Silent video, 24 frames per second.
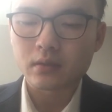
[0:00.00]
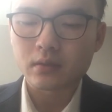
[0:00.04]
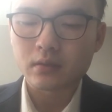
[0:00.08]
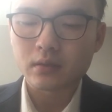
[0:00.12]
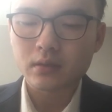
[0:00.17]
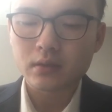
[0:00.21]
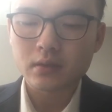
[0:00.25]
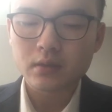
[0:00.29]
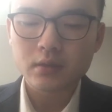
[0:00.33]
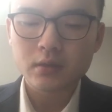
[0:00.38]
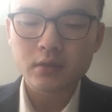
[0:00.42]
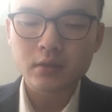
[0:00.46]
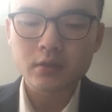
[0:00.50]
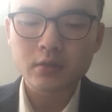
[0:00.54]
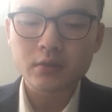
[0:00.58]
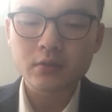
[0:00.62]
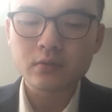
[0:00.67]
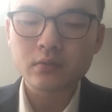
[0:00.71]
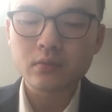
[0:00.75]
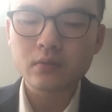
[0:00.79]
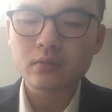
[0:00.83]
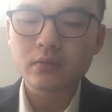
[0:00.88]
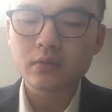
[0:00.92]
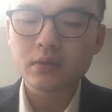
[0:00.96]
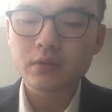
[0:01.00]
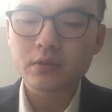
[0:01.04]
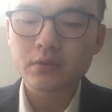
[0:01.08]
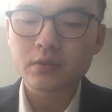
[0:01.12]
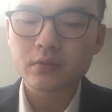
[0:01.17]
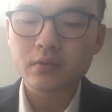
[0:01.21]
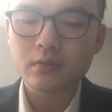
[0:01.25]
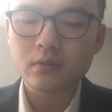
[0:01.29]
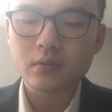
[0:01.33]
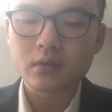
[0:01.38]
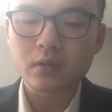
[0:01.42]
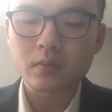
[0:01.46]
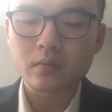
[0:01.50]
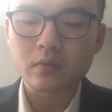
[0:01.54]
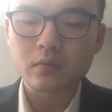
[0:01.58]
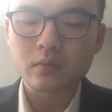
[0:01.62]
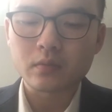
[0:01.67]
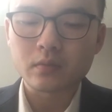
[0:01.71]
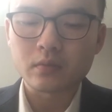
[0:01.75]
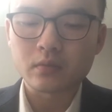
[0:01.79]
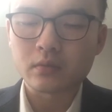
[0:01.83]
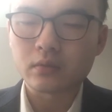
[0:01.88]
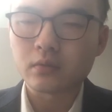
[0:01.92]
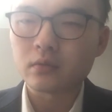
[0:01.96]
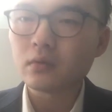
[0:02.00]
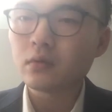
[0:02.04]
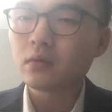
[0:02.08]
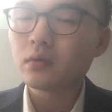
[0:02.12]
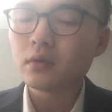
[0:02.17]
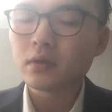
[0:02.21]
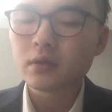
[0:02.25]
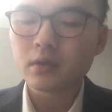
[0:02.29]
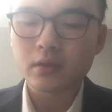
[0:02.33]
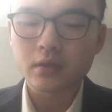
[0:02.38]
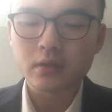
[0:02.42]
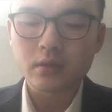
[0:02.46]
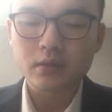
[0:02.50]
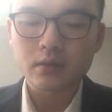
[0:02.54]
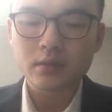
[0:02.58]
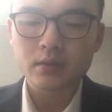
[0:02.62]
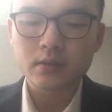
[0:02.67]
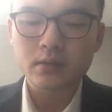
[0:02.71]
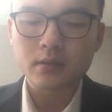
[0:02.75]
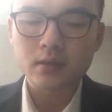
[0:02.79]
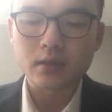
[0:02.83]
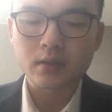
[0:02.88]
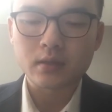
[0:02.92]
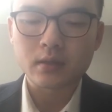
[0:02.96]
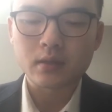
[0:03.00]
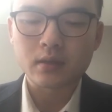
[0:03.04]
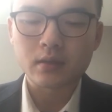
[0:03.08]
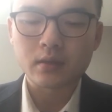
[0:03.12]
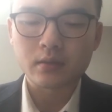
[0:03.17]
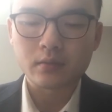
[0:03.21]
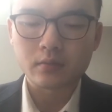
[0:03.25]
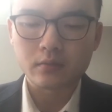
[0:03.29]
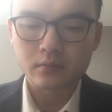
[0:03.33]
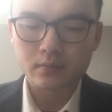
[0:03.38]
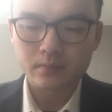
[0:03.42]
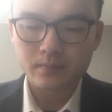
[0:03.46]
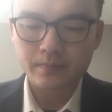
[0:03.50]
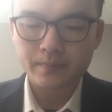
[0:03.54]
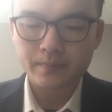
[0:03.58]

に非常に重要な部分と位置づけられる。